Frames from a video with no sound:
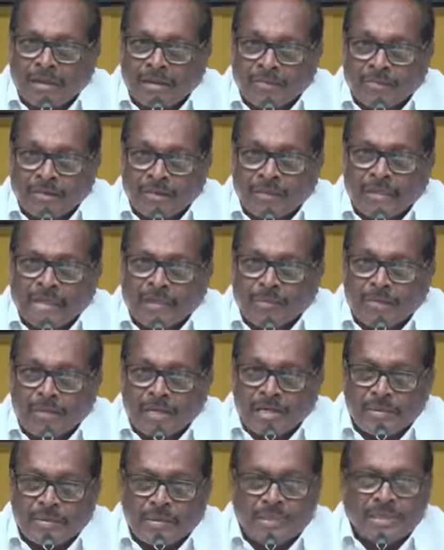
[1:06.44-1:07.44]
కలవటానికి
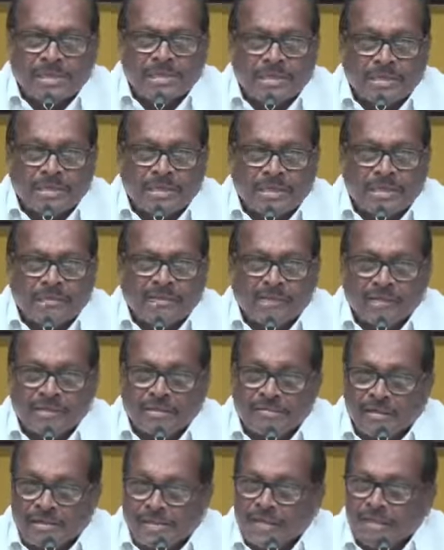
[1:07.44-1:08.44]
అపాయింట్మెంట్ ఇస్తే
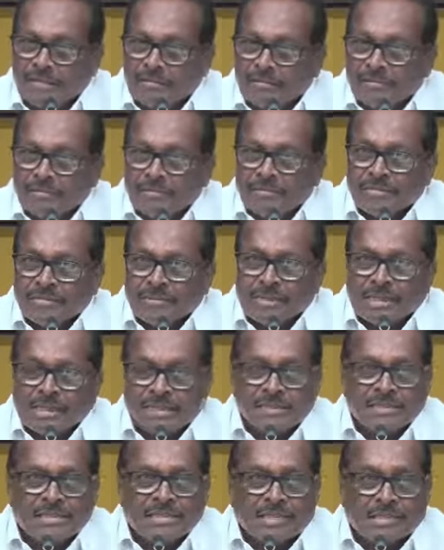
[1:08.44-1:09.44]
కలవటానికి వెళ్ళారు
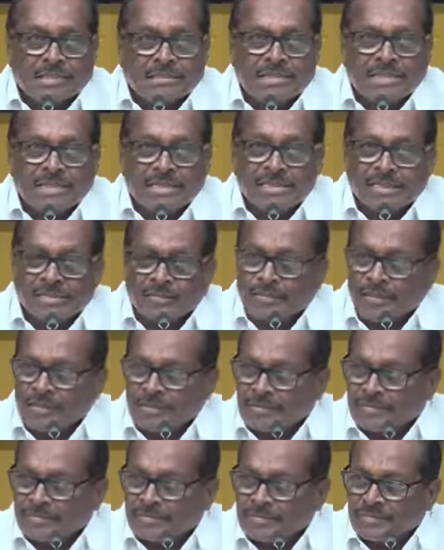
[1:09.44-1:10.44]
కలిసి సమస్యలని
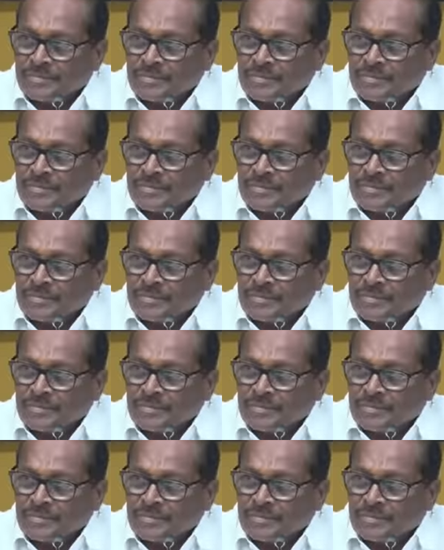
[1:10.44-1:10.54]
చెప్పారు